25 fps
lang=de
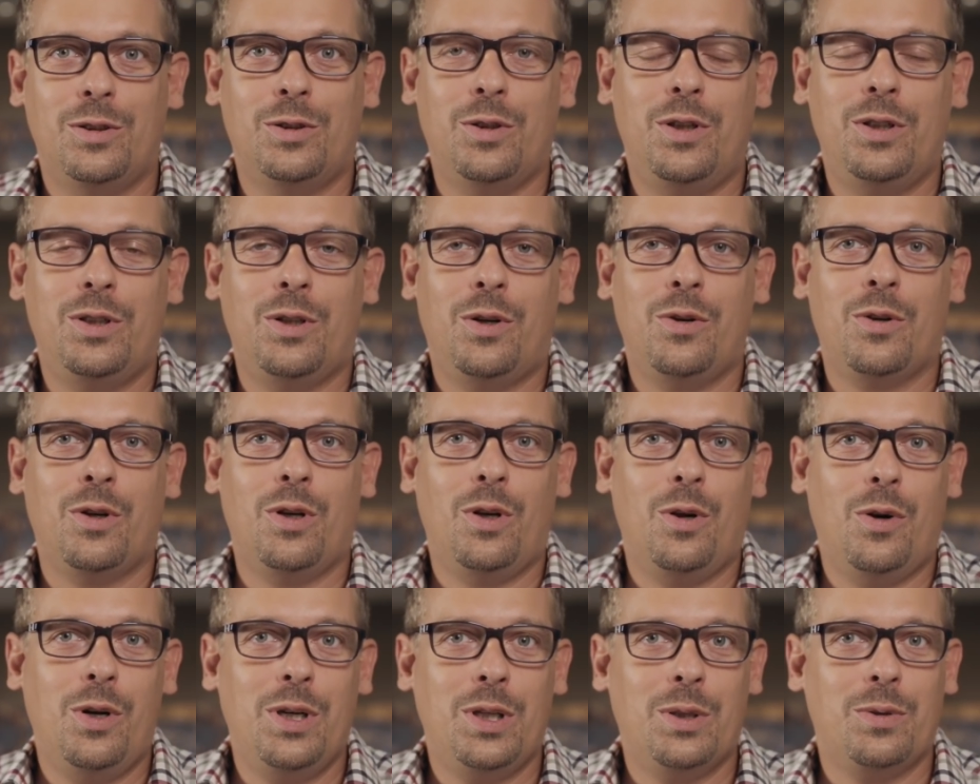sollte
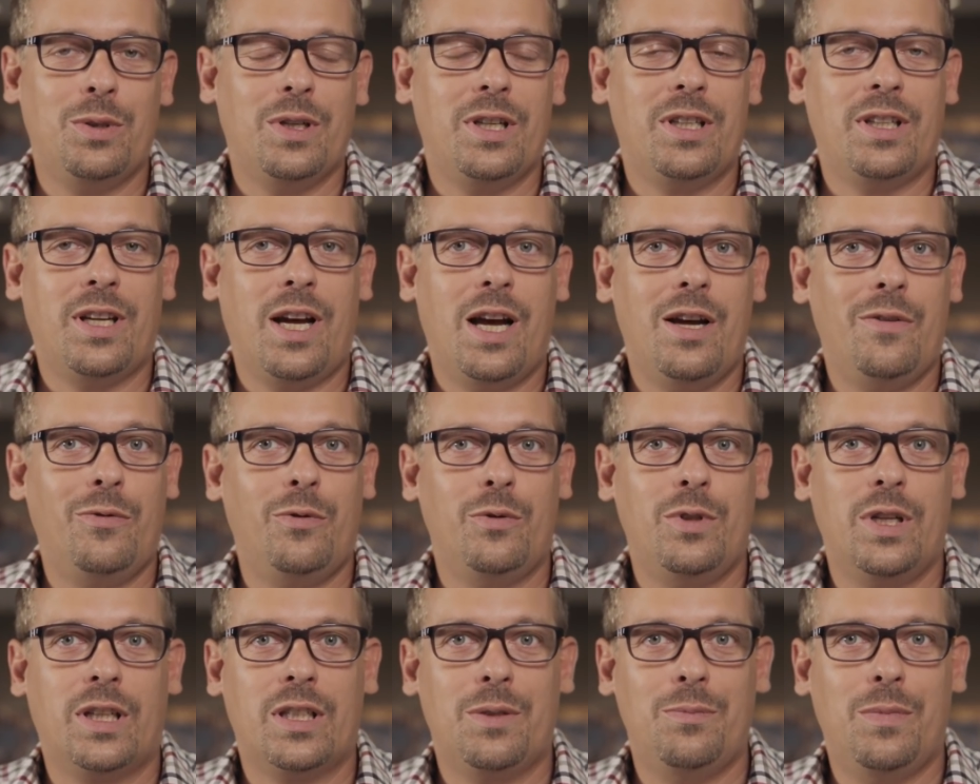eure Leuchte oder
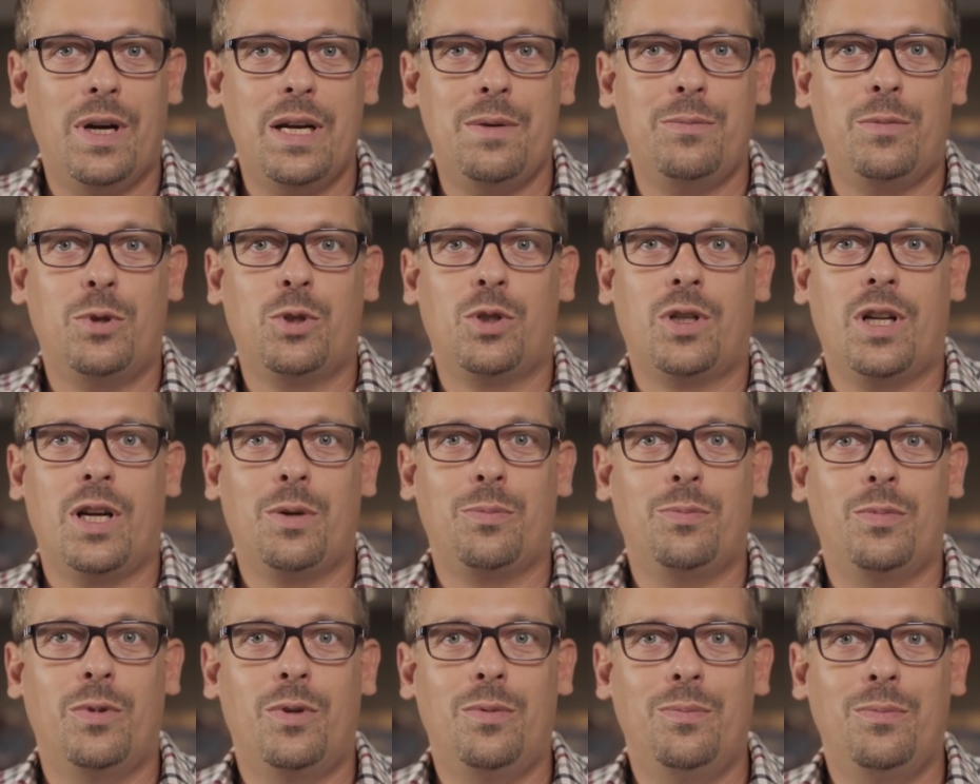Trafo nach dem Einbau
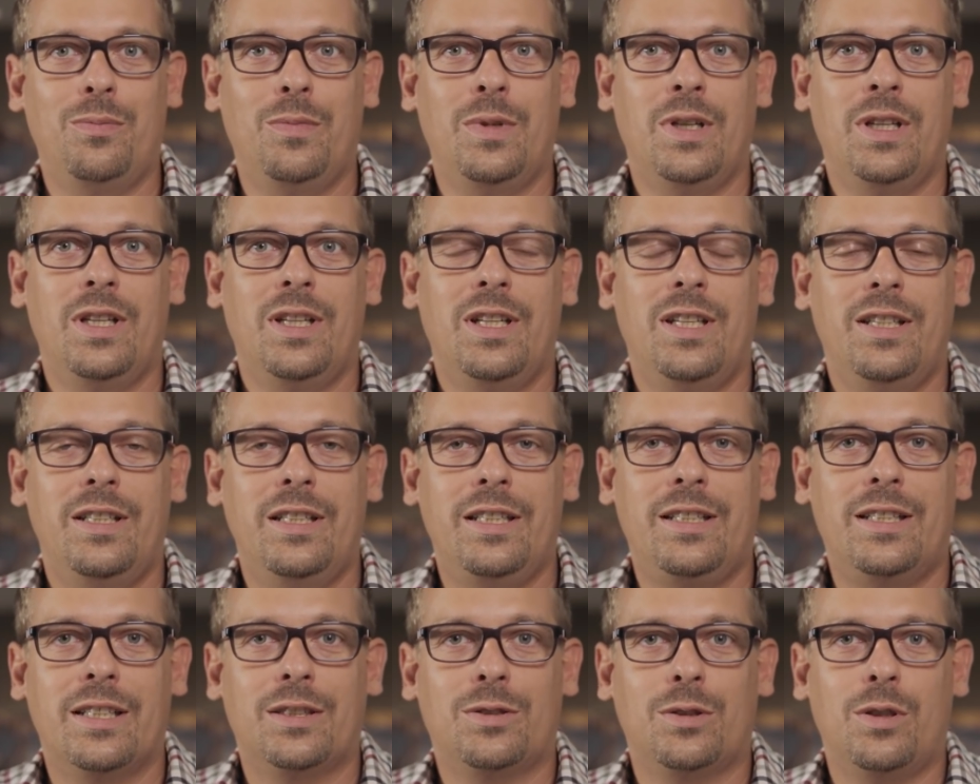stark brummen,
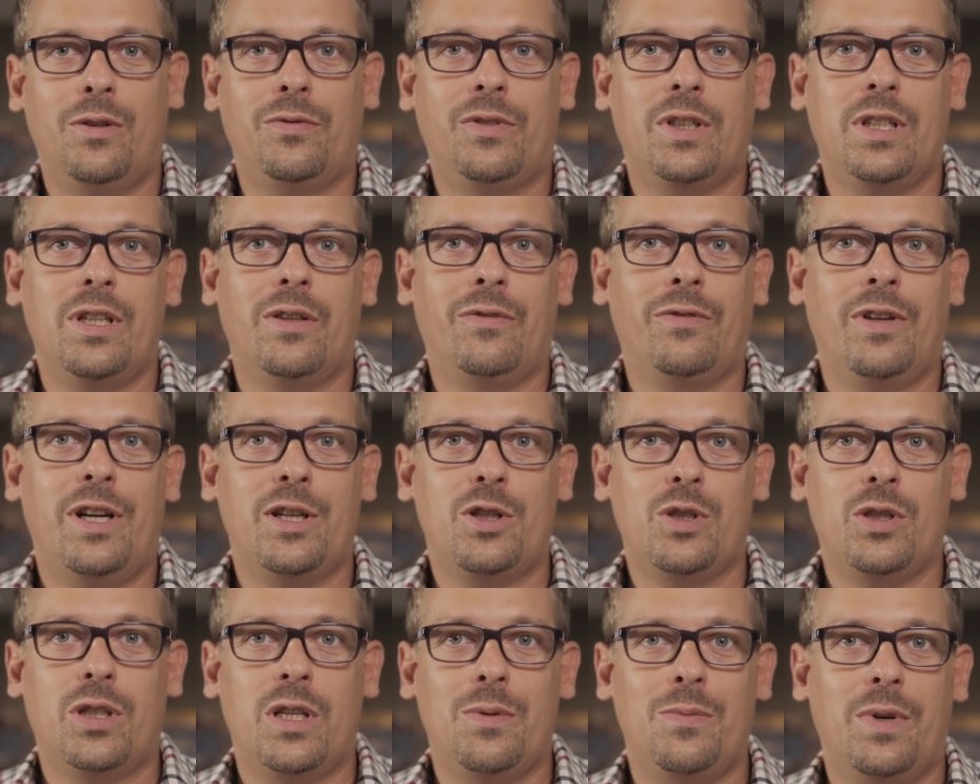liegt das oft an der
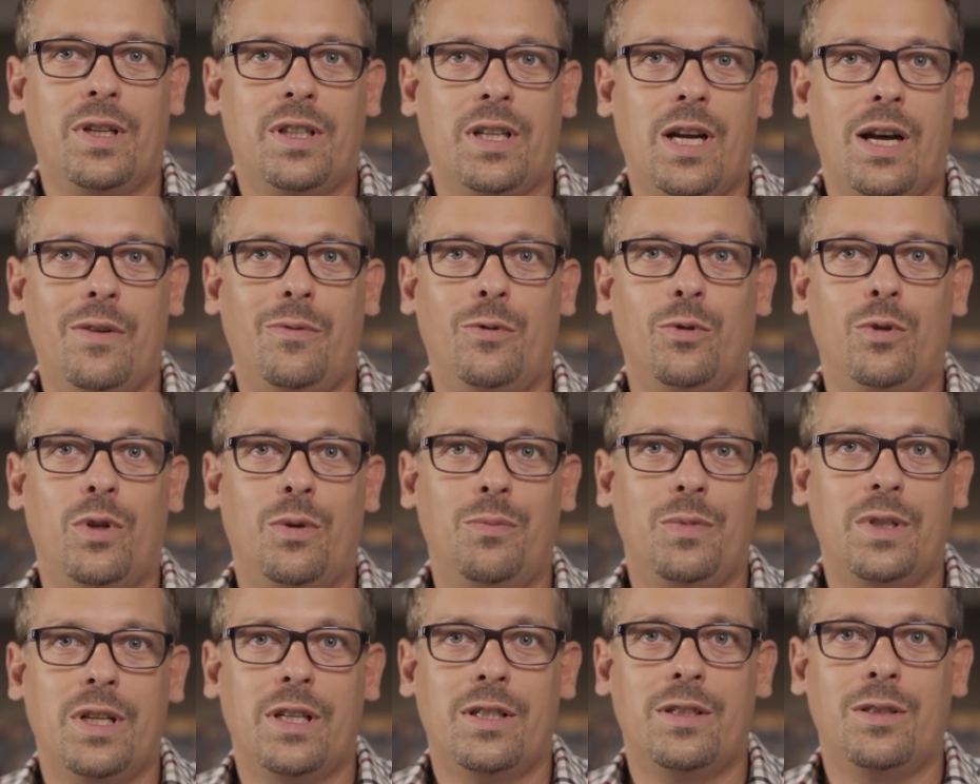falschen
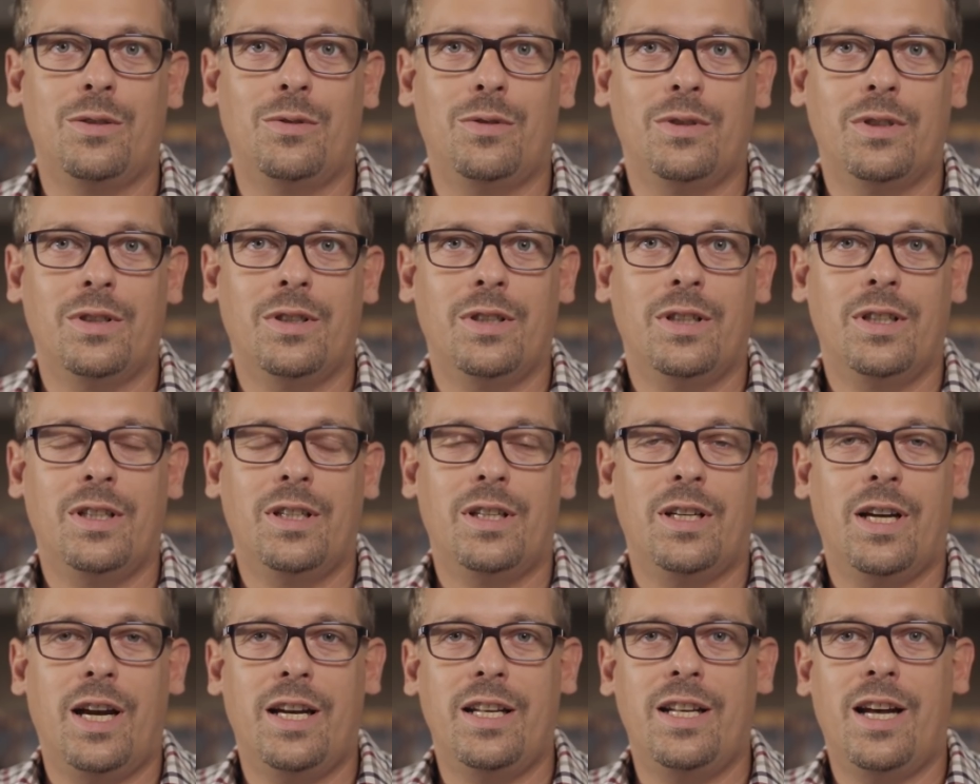Dimmer-Trafo-Kombination.
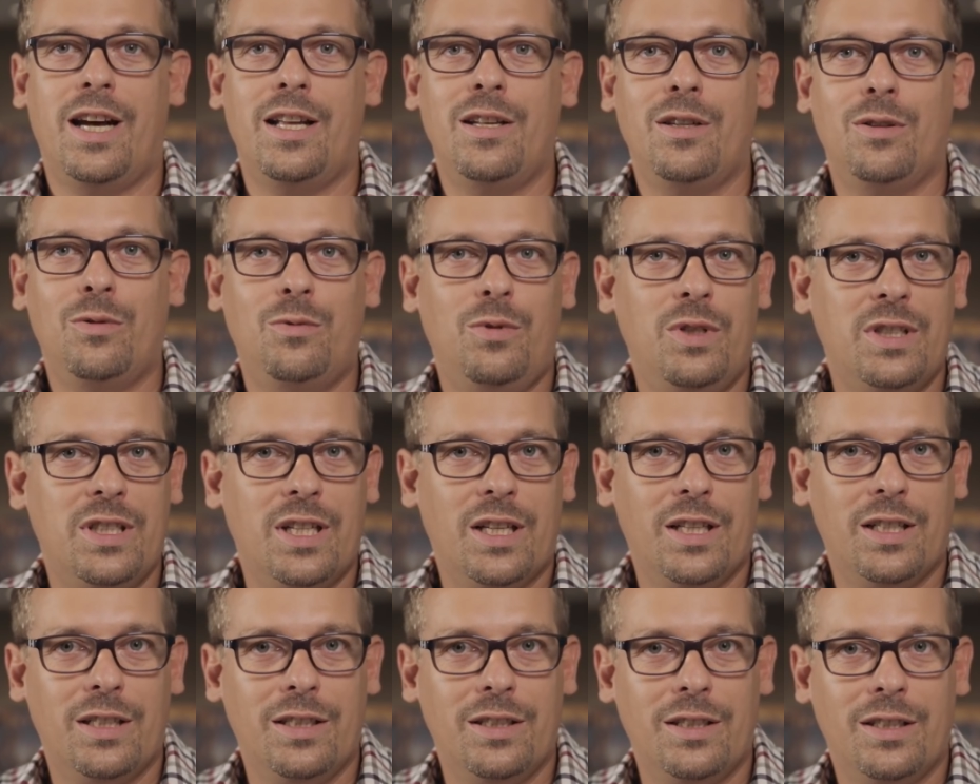Eine andere
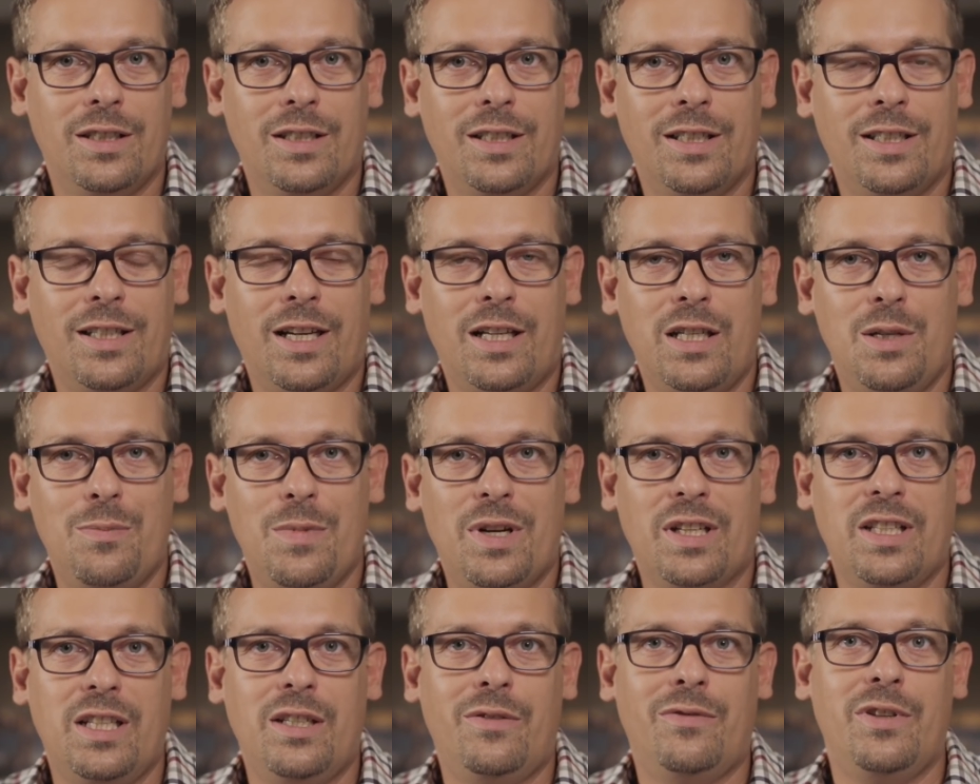Ursache kann die
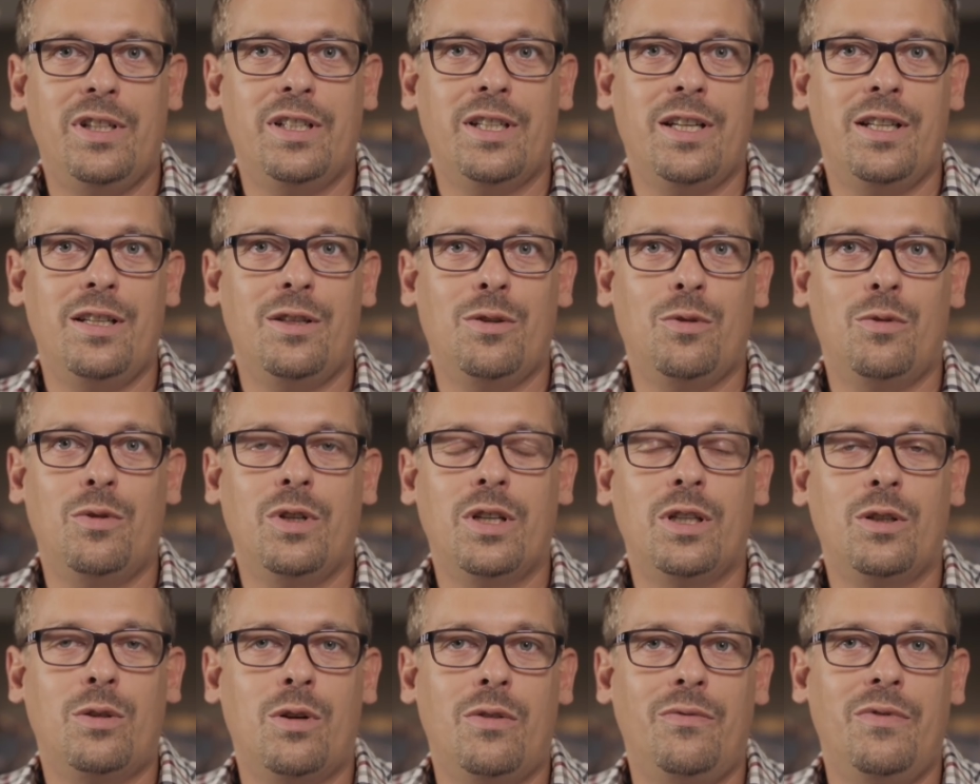
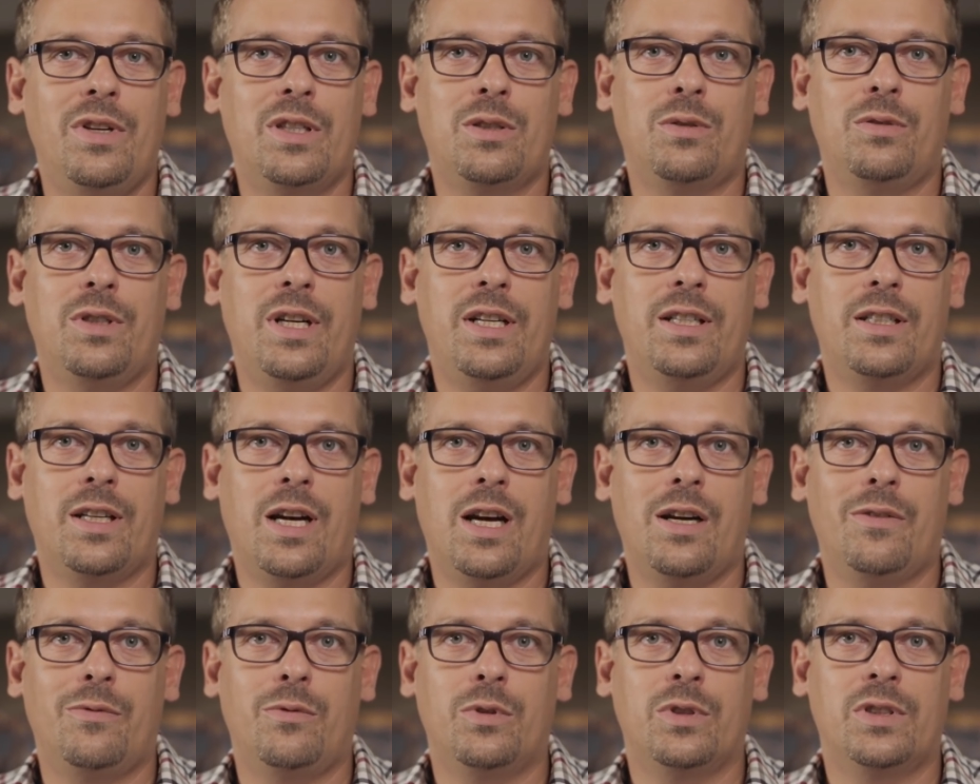Magnetfeldänderung in konventionellen
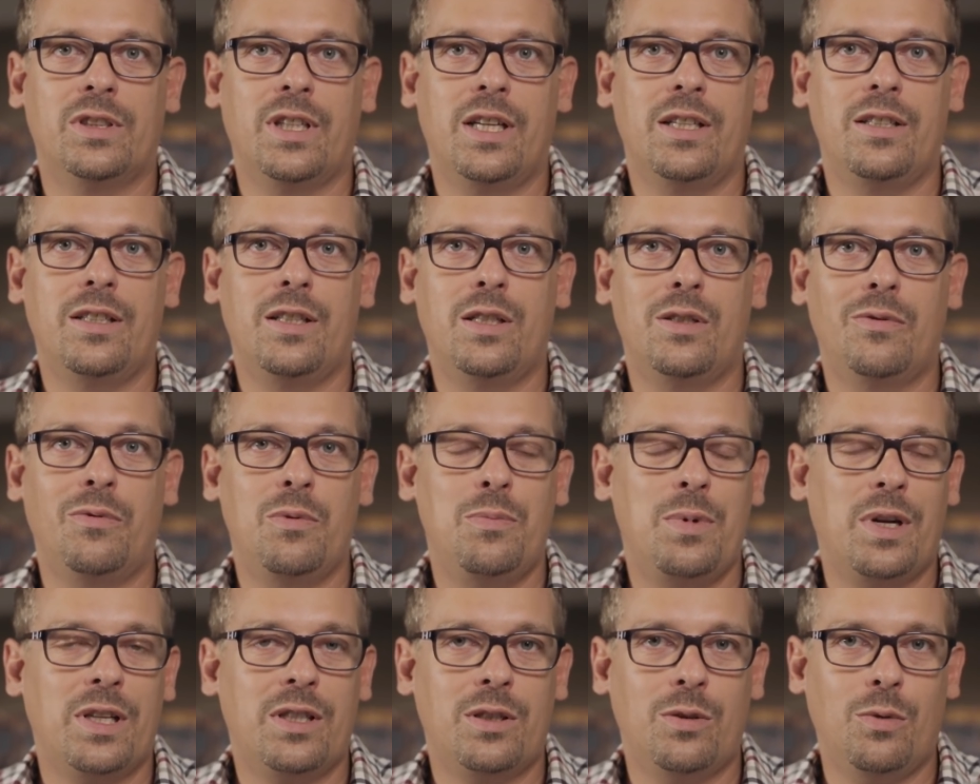Trafos sein, die zu
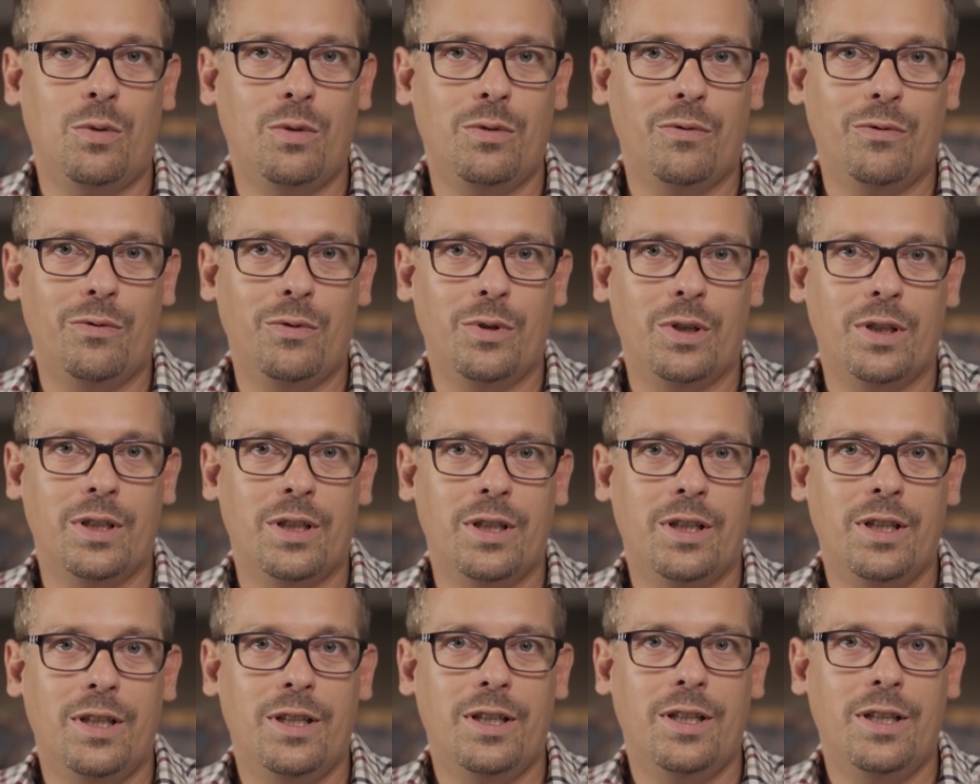Vibrationen führt.